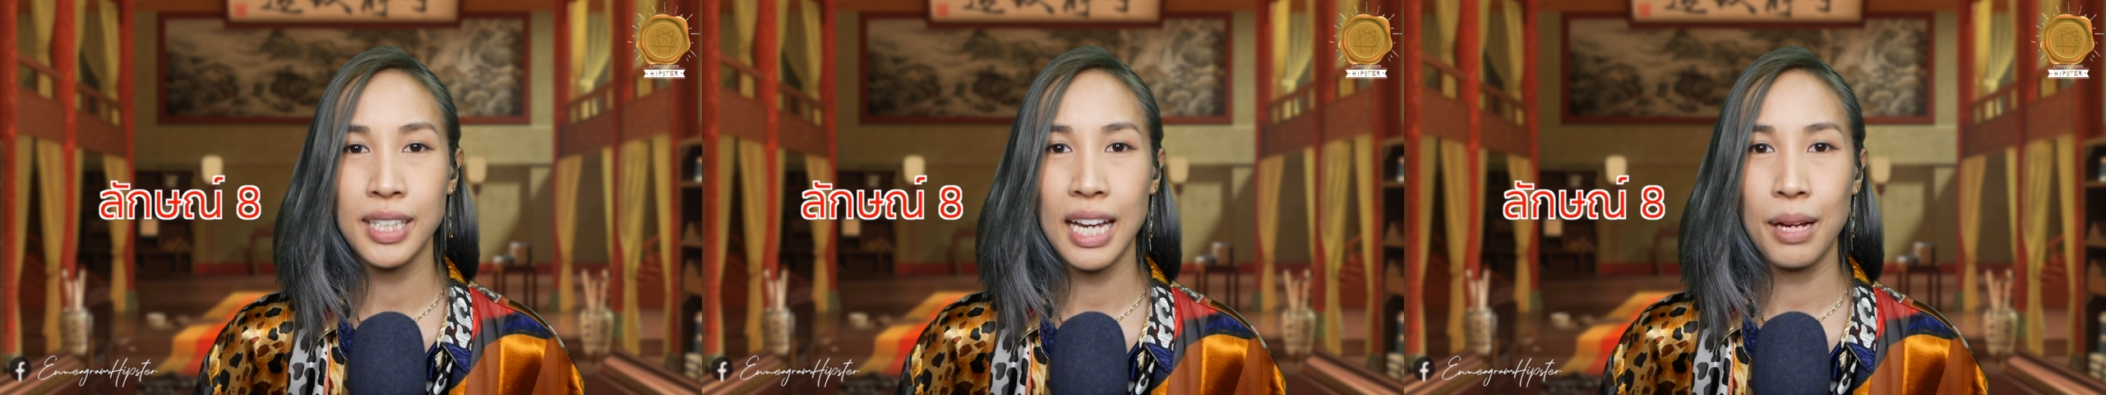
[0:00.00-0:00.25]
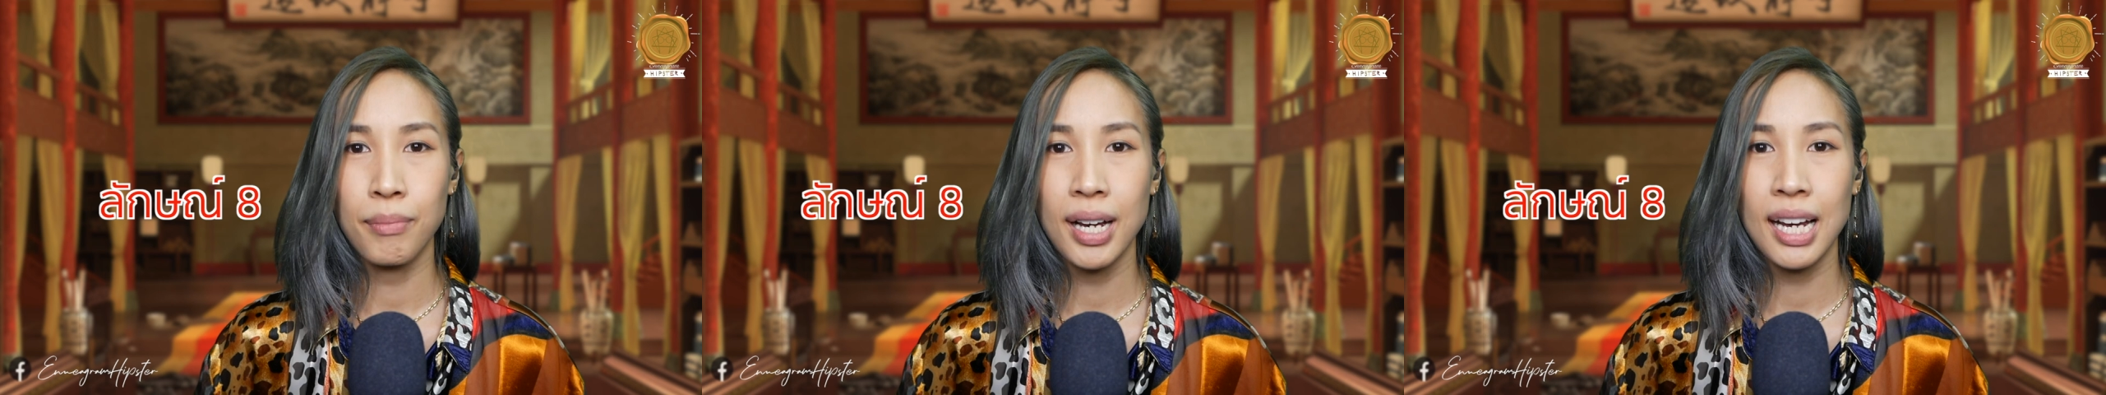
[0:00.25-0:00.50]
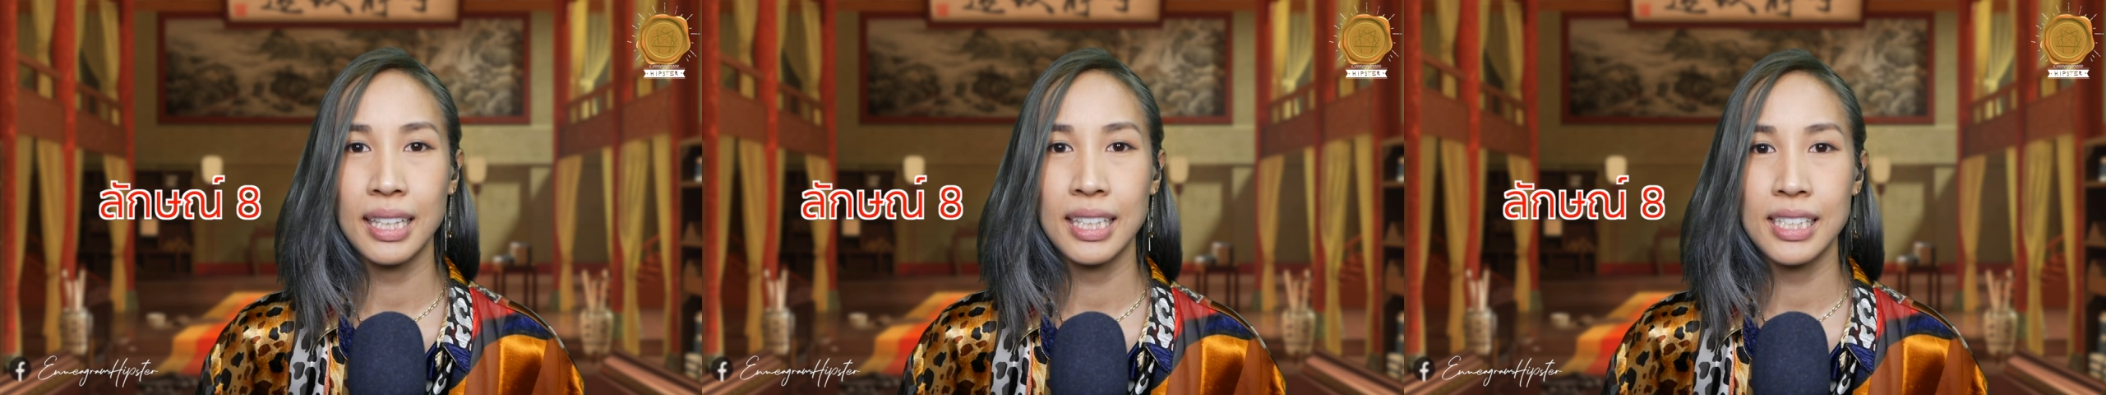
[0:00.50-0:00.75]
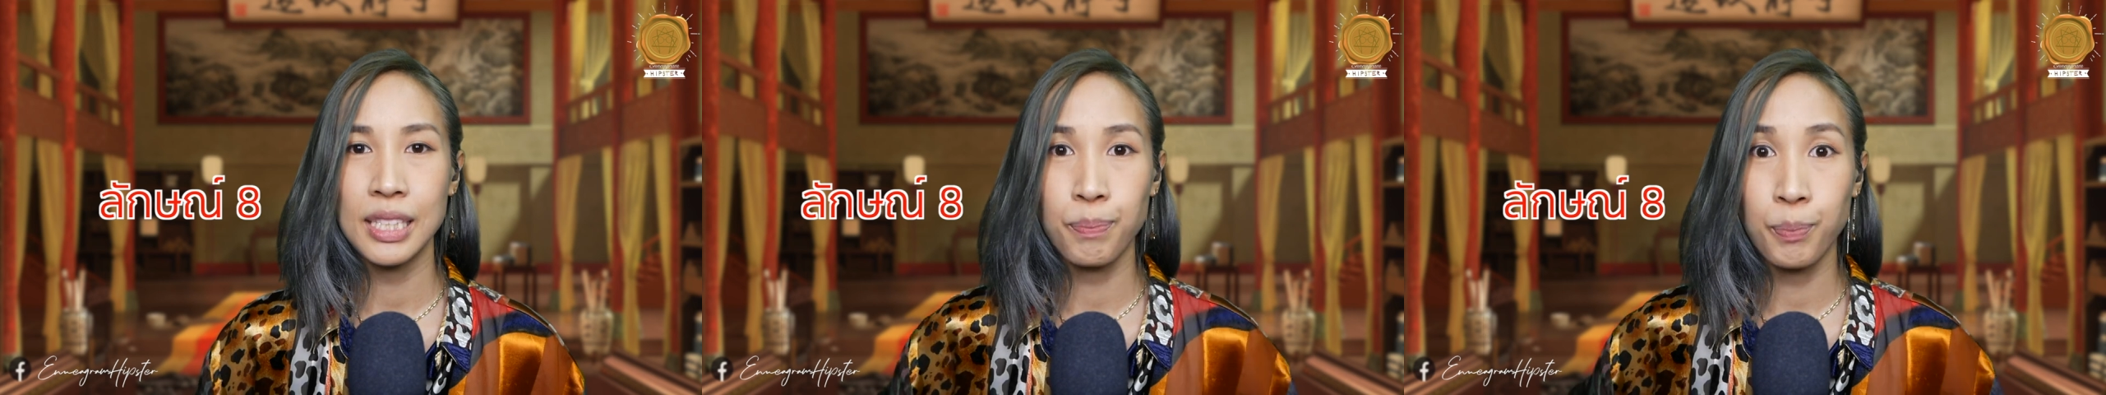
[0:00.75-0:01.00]
สามารถ
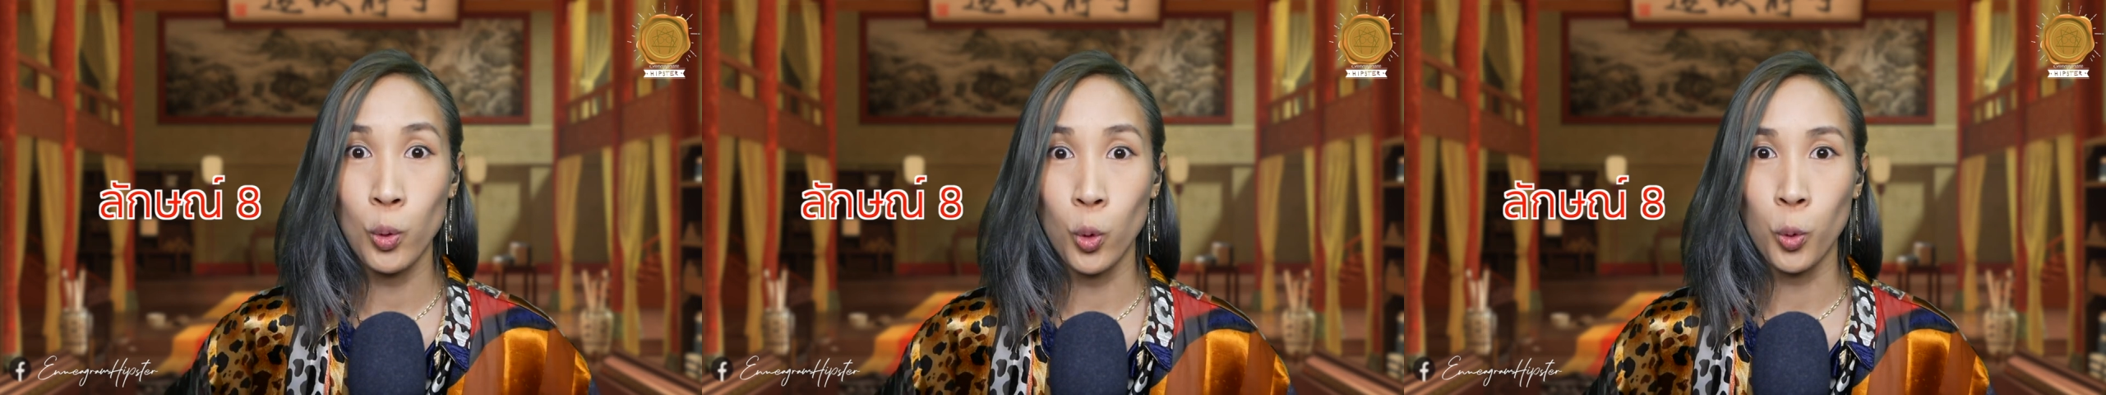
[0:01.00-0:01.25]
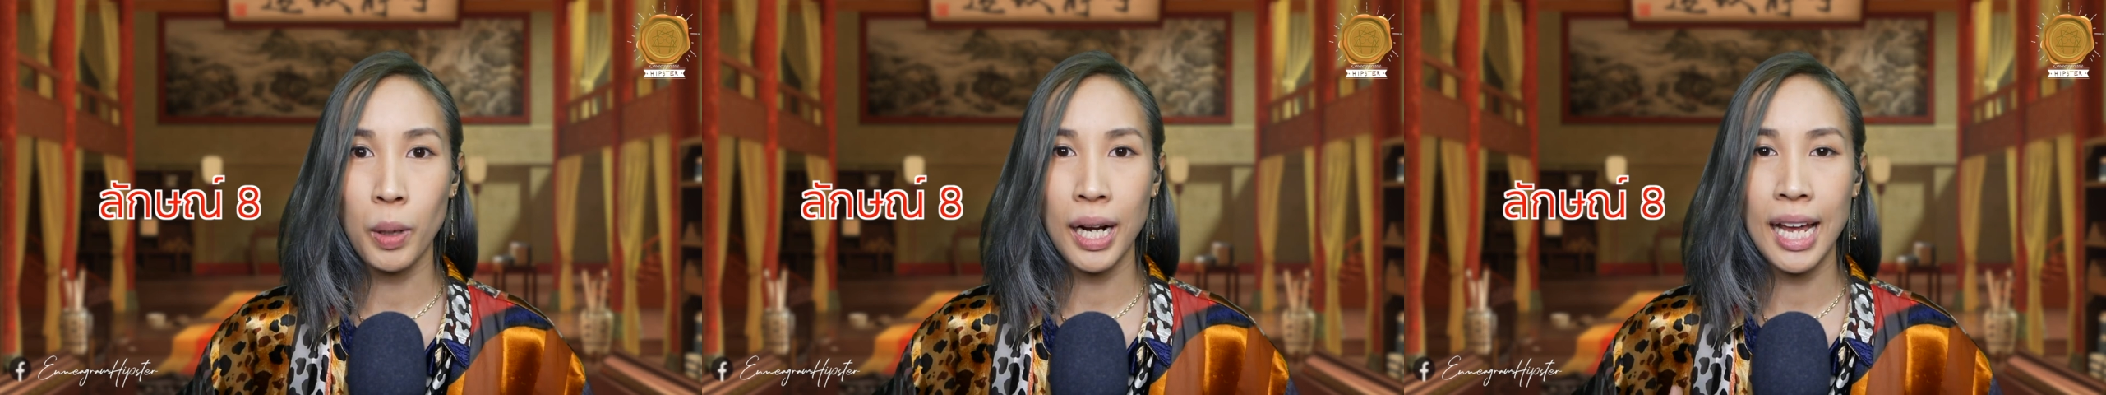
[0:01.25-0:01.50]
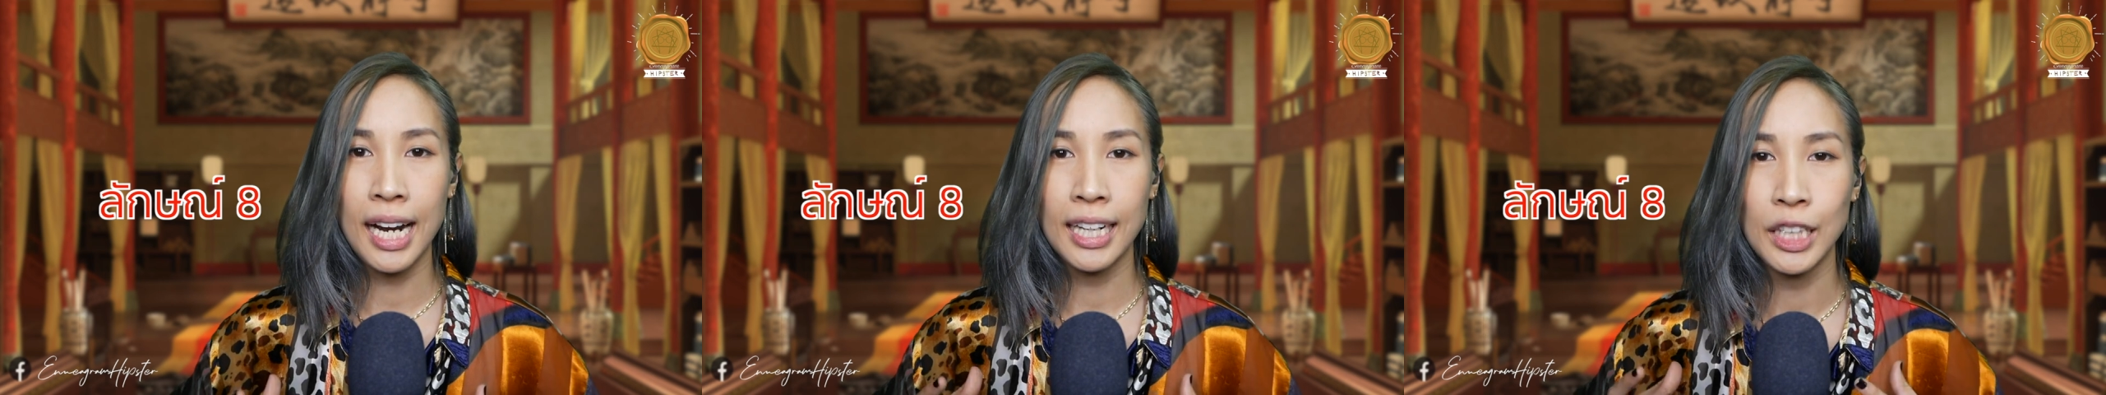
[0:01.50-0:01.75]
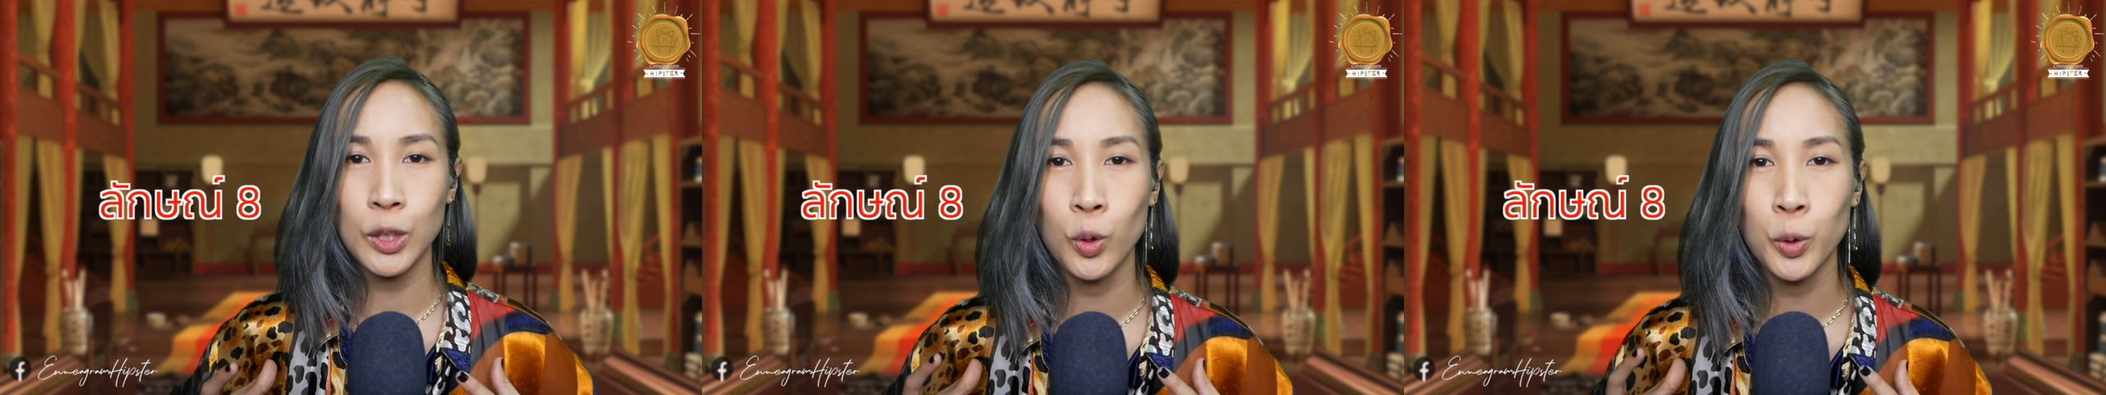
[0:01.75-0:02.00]
ที่จะปลุกพลัง
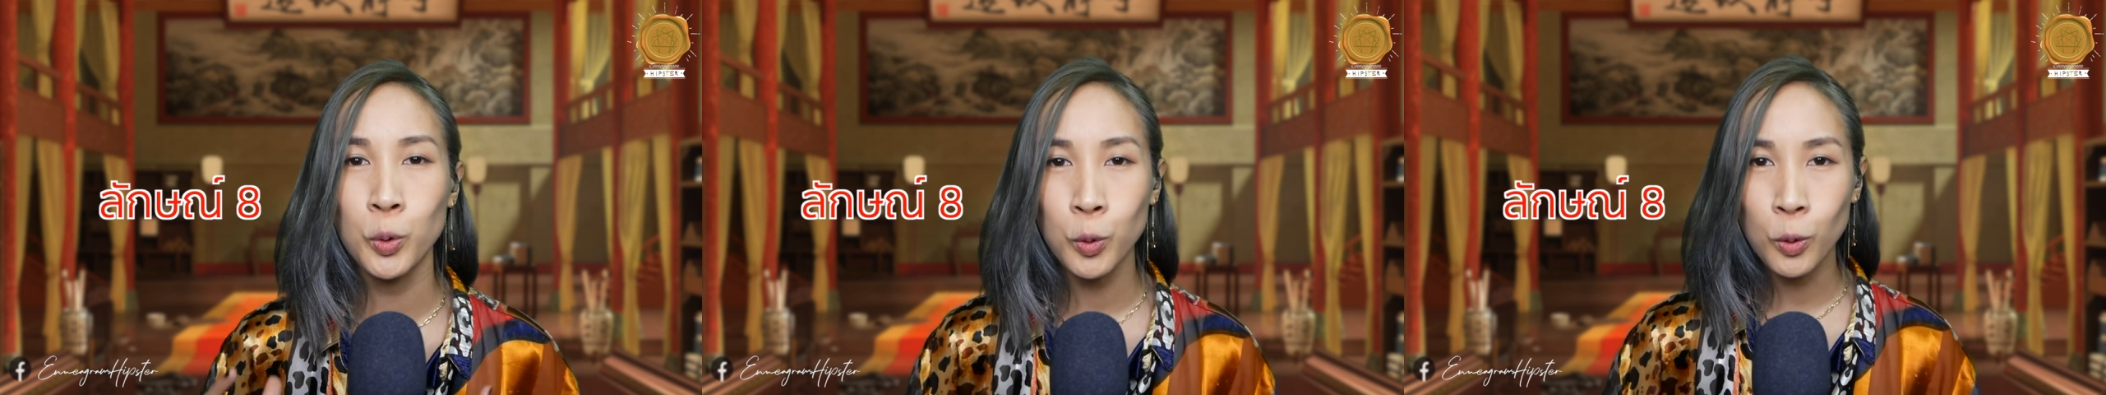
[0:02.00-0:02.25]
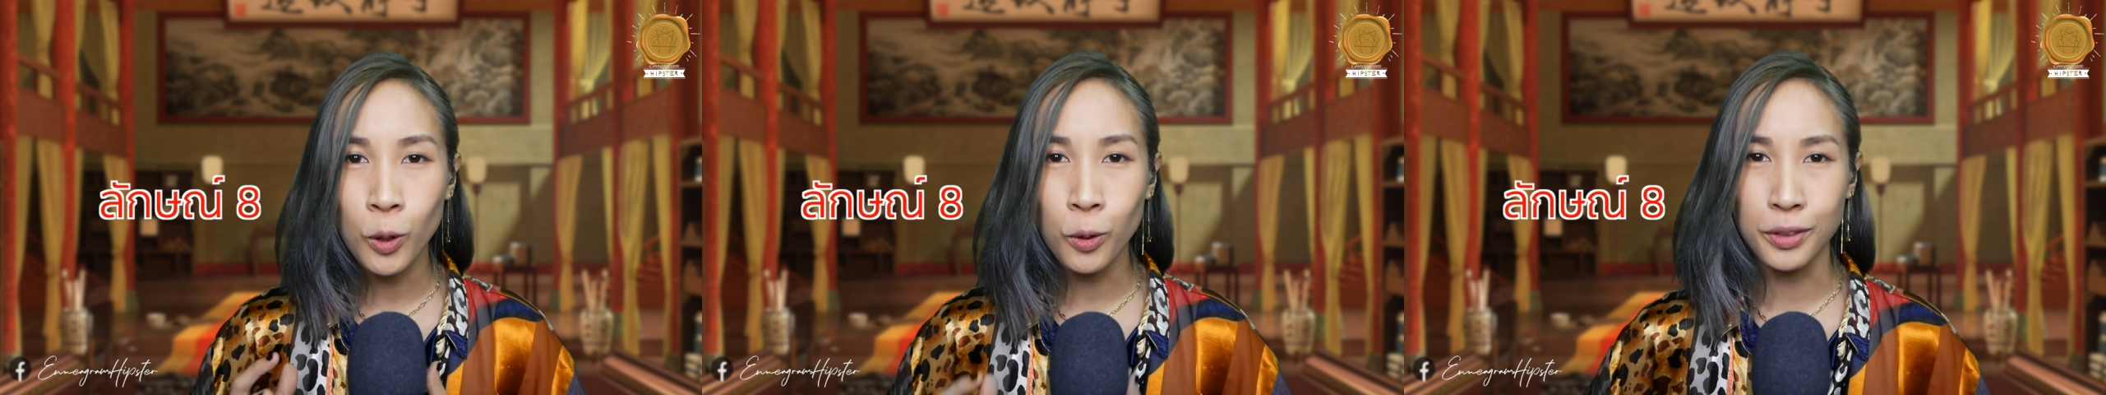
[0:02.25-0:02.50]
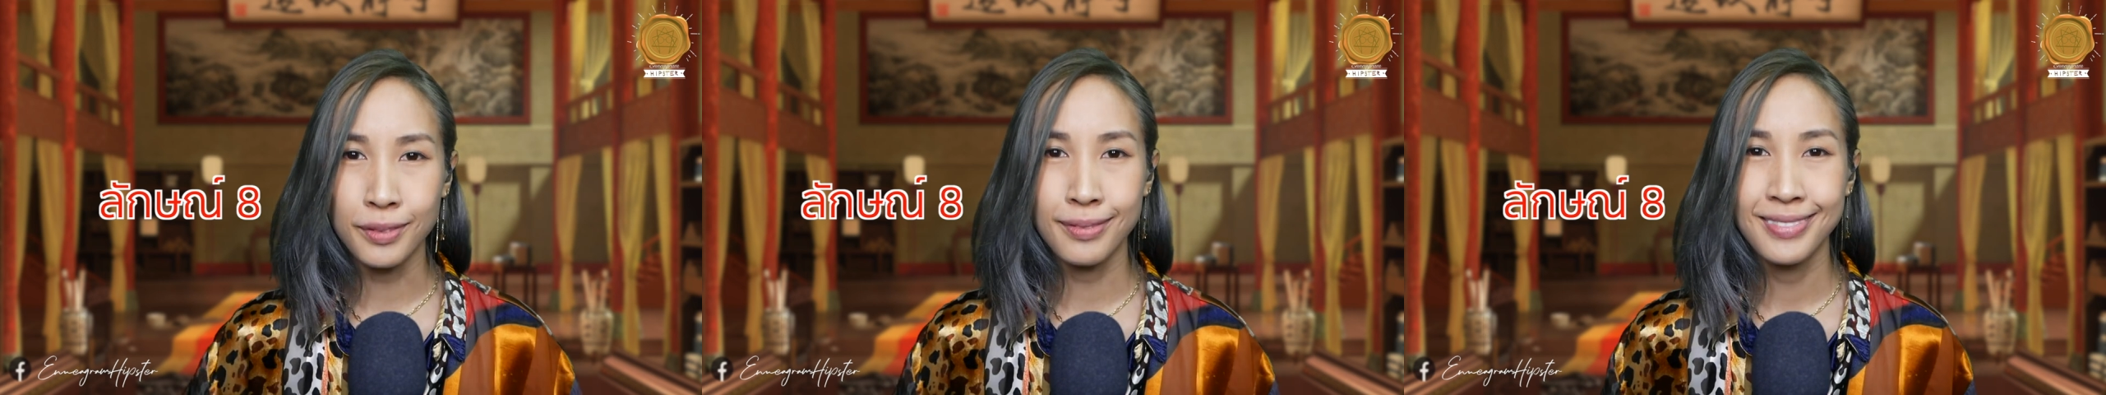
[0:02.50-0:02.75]
ในตัวทุกๆคน